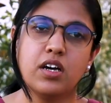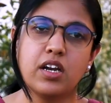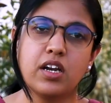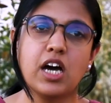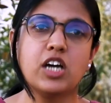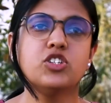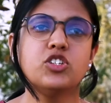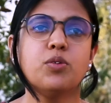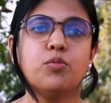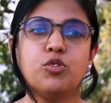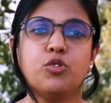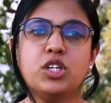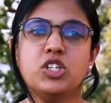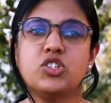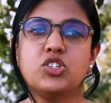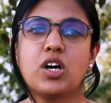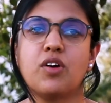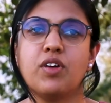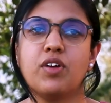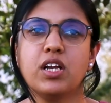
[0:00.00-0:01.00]
राजा मुड़ी
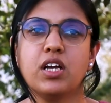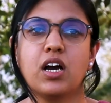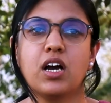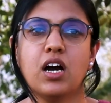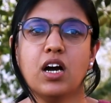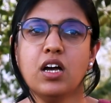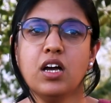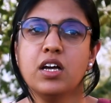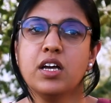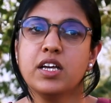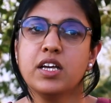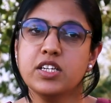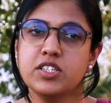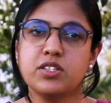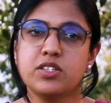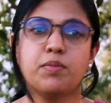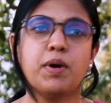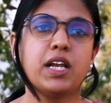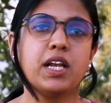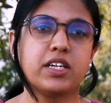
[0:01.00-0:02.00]
चावल का
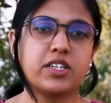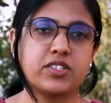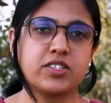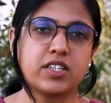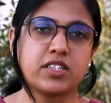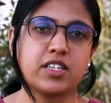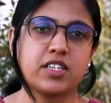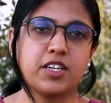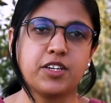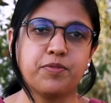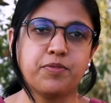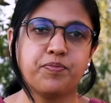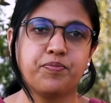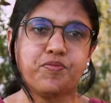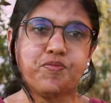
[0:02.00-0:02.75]
इस्तेमाल कर सकते हैं